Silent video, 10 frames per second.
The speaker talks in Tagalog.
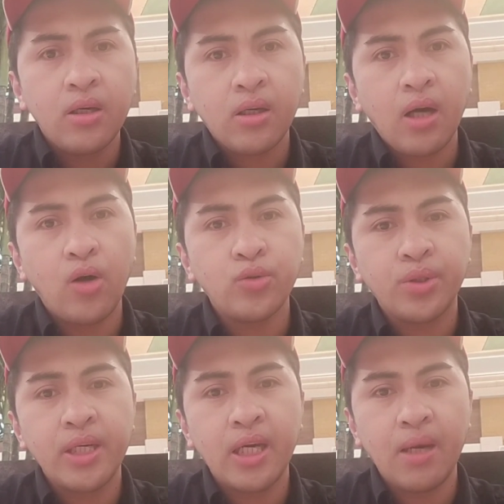
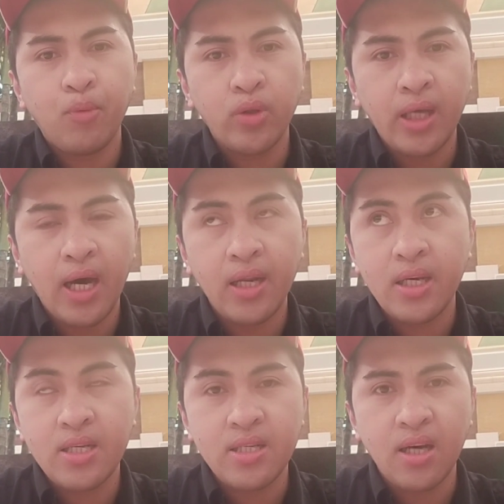country na napuntahan
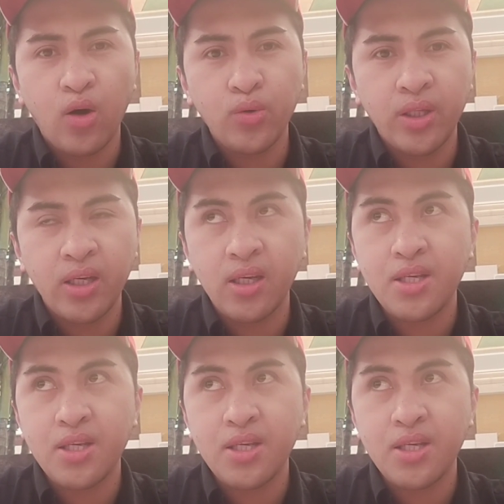is Saudi.